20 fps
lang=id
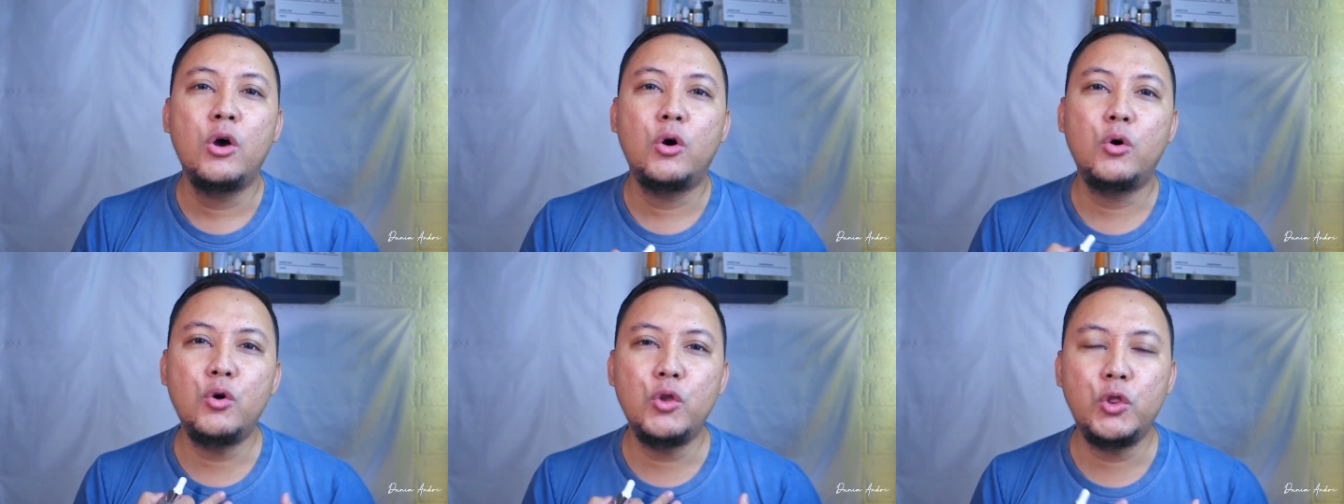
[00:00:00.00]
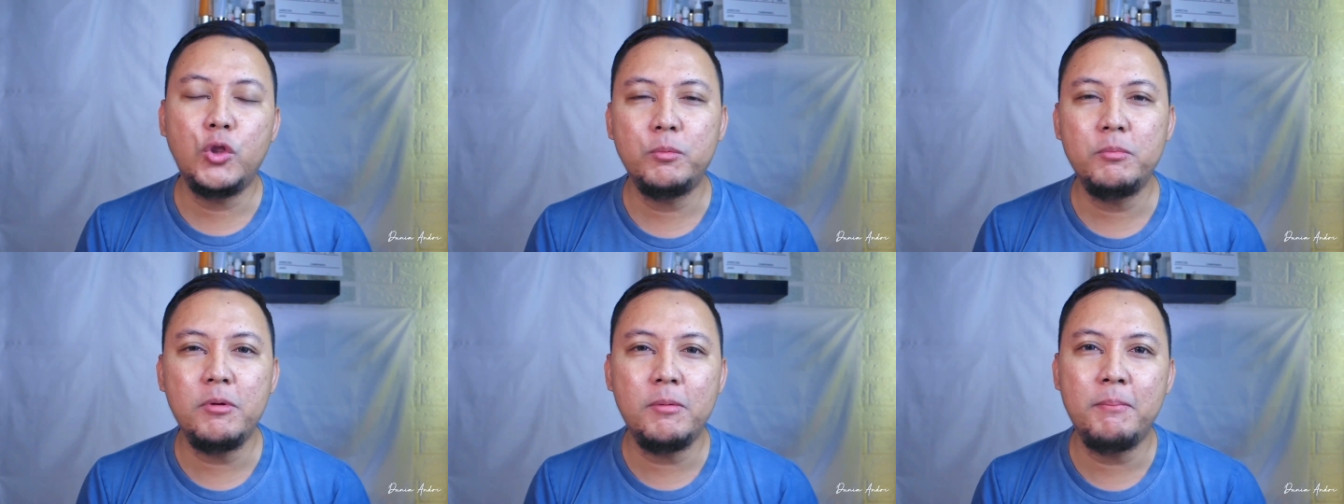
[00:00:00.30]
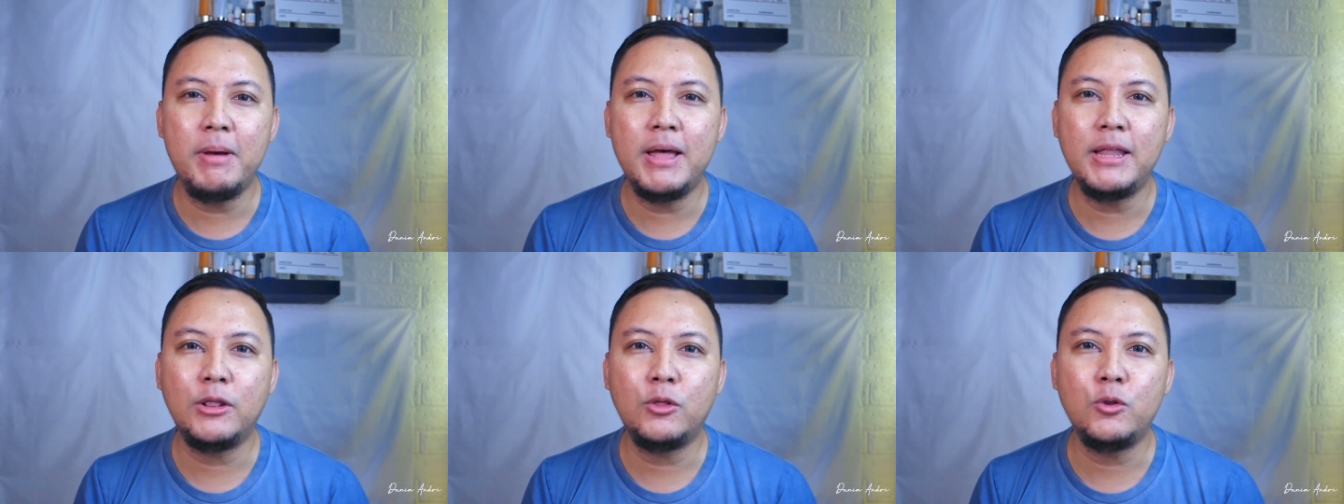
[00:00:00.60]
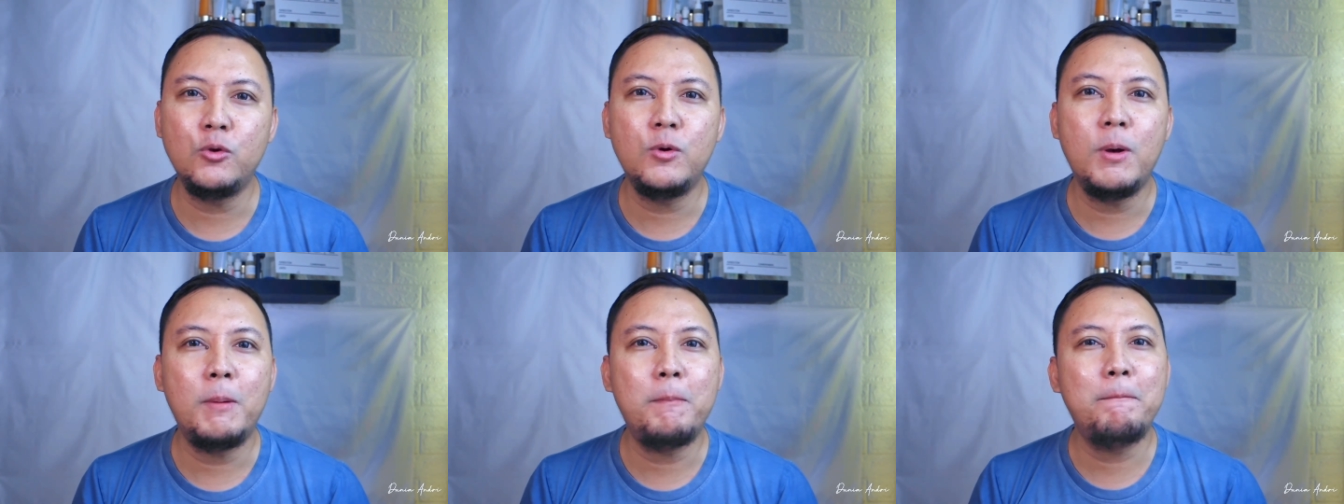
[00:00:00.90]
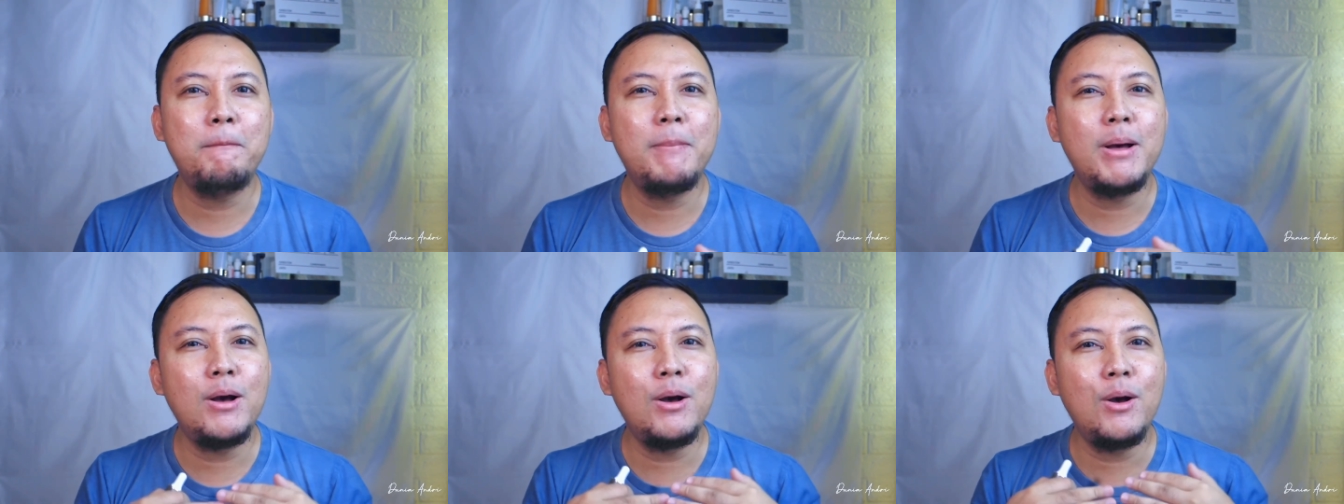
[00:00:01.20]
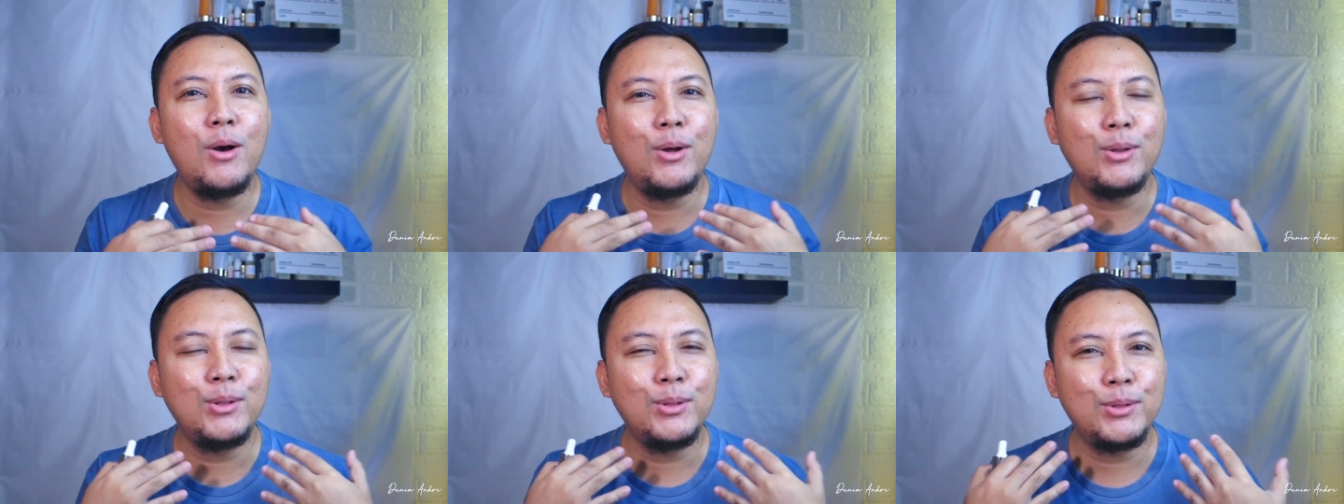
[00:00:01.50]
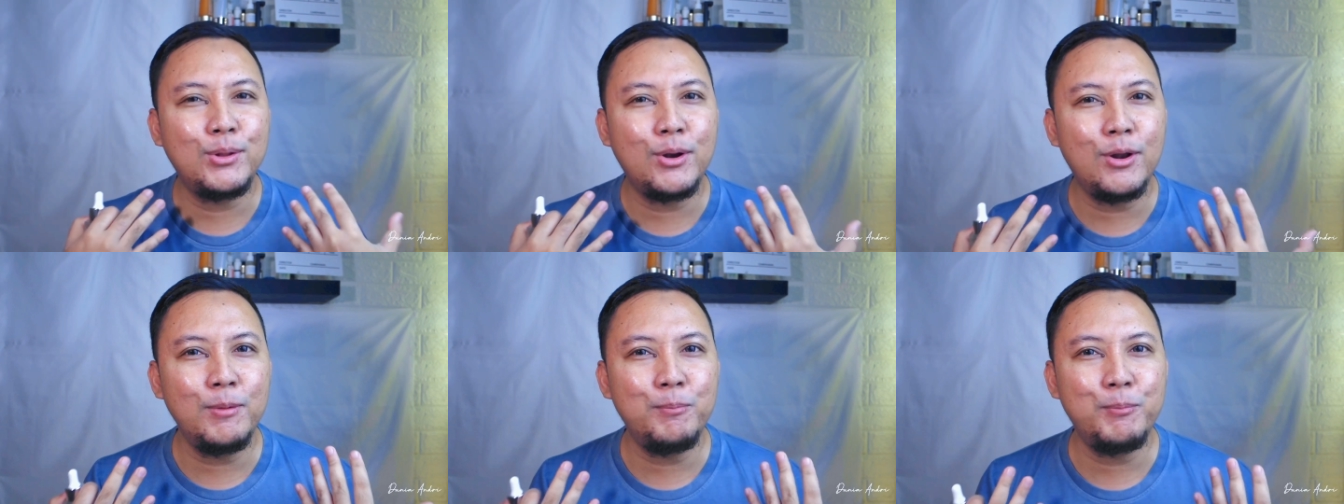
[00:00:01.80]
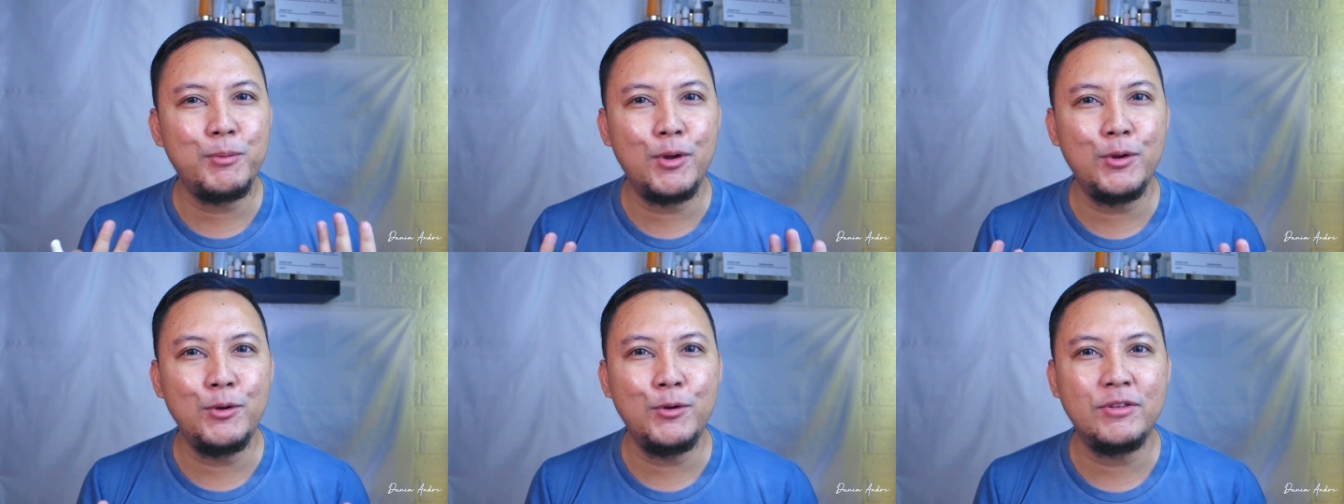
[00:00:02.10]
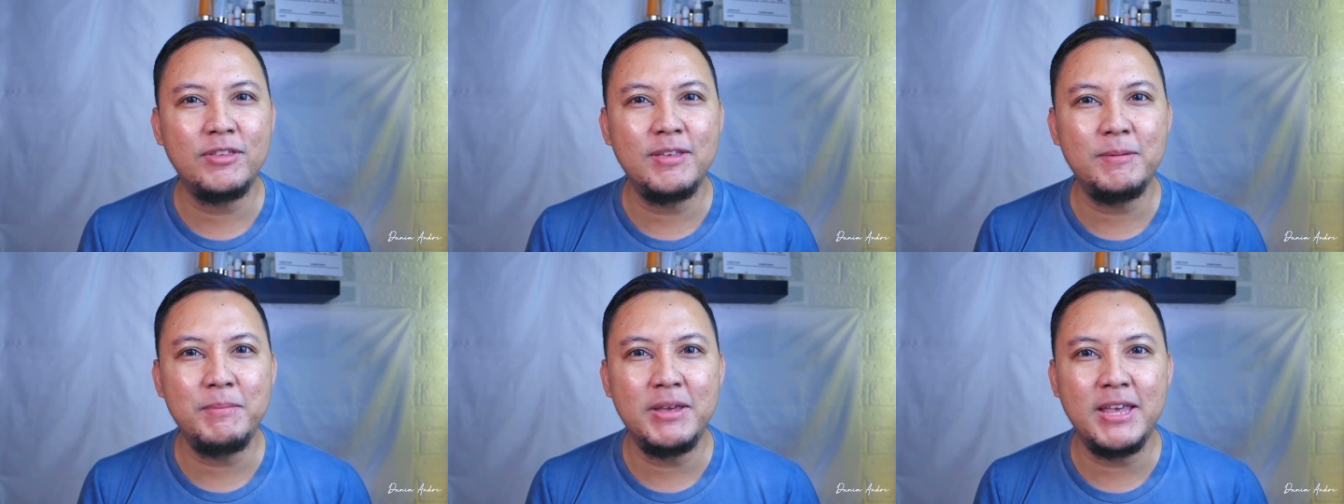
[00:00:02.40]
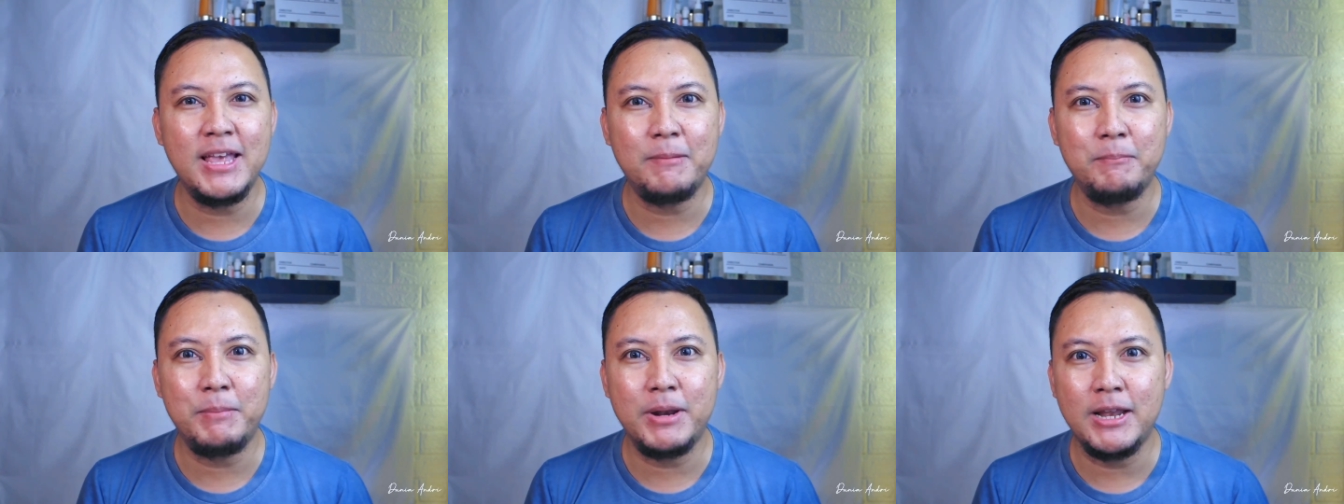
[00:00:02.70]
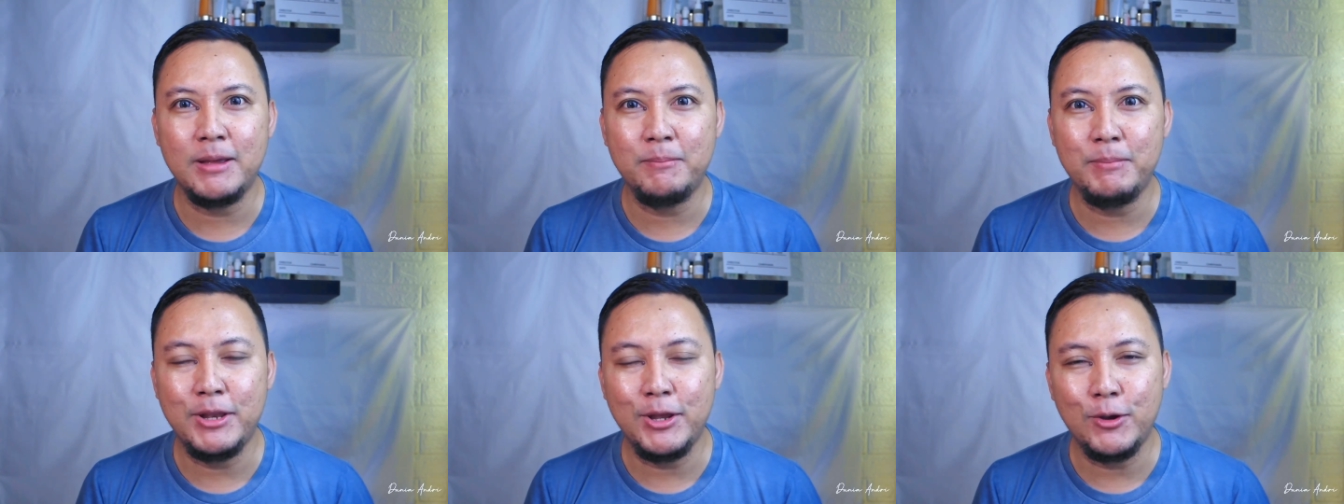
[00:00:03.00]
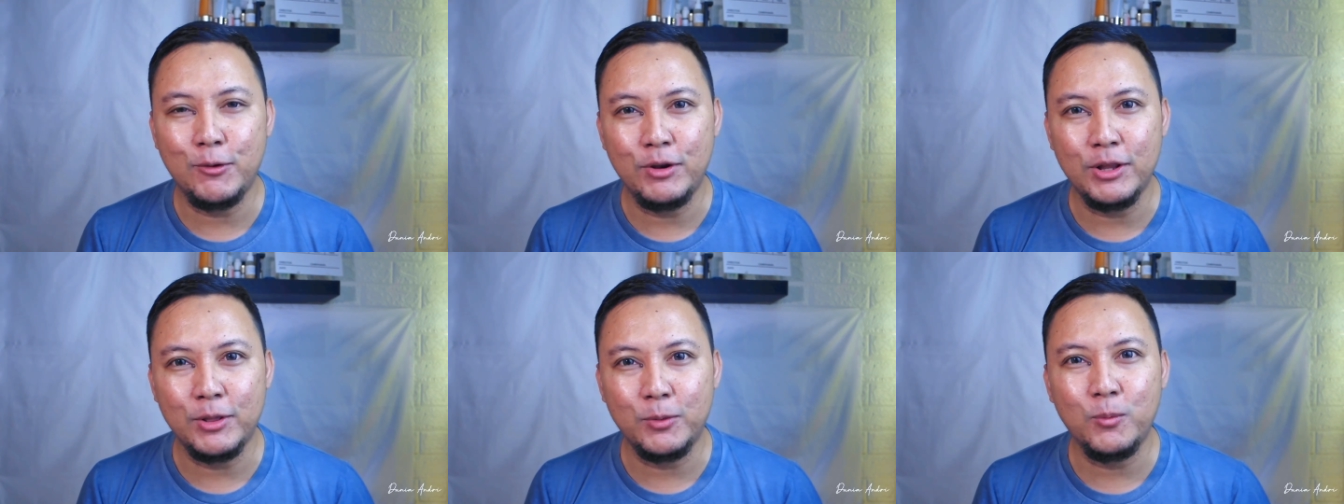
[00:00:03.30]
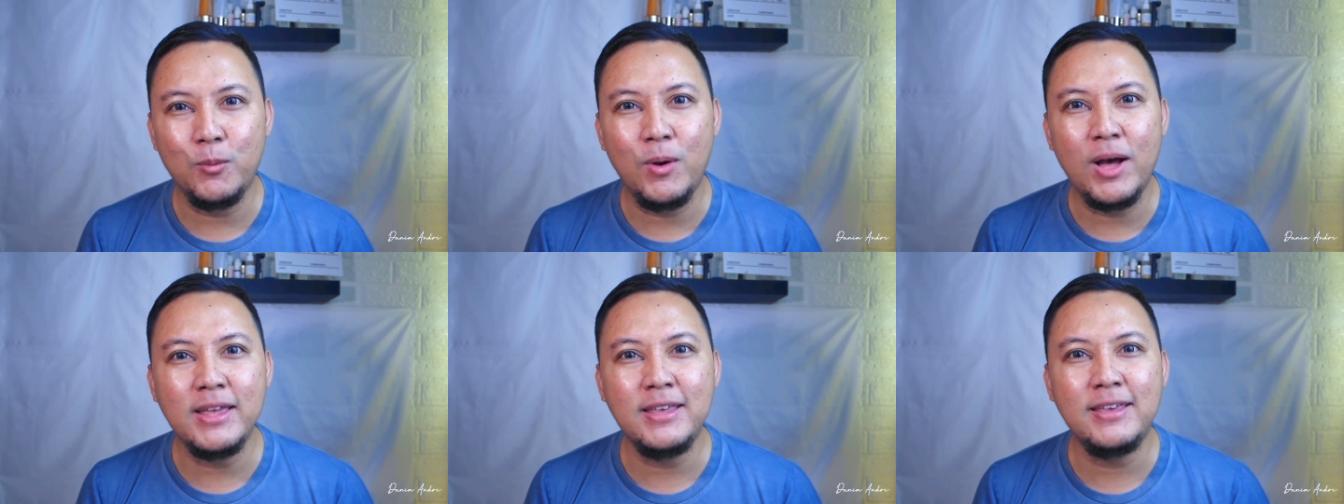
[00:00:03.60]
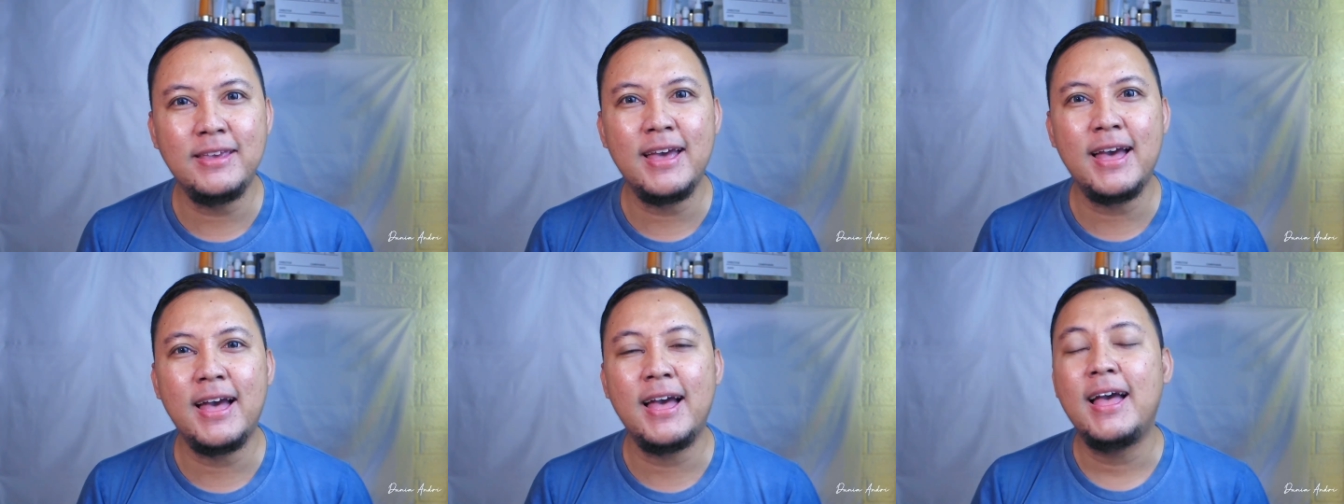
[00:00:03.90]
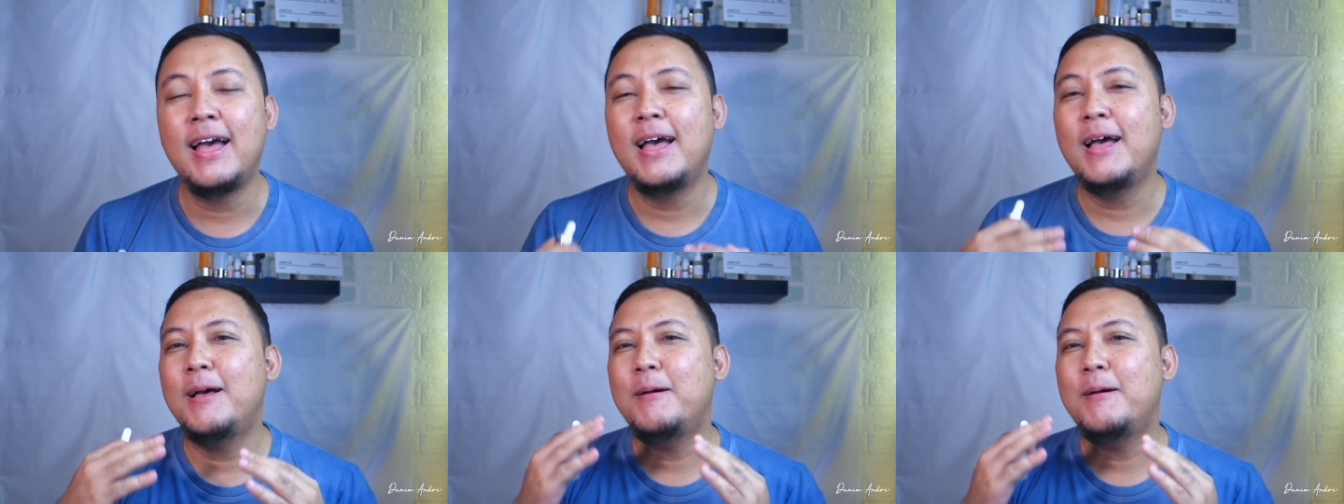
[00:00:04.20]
untuk membantu mengontrol produksi minyak berlebih di kulit wajah,